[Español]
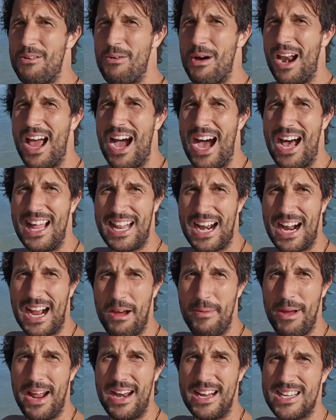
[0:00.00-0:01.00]
Alejandra que
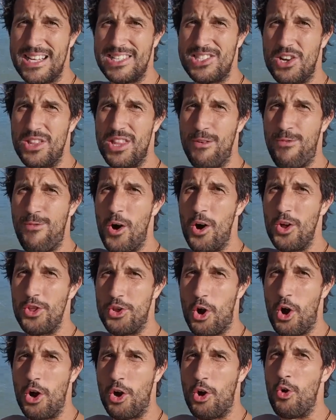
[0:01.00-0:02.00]
viene sesión de fotos
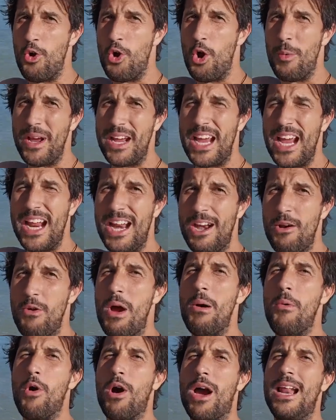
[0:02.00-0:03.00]
hoy con unos bikini
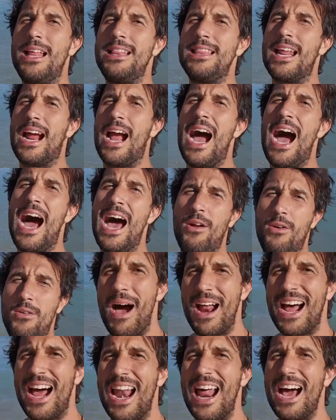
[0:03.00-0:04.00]
nuevos que le entregaron.
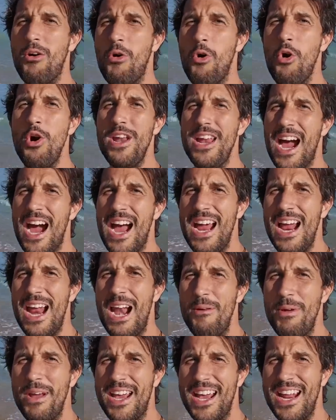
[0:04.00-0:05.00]
Pega la cuña ahí, el
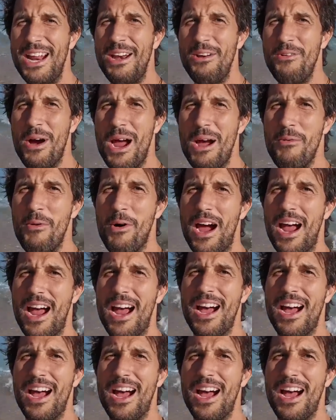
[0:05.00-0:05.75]
bikini nuevo, ¿eh?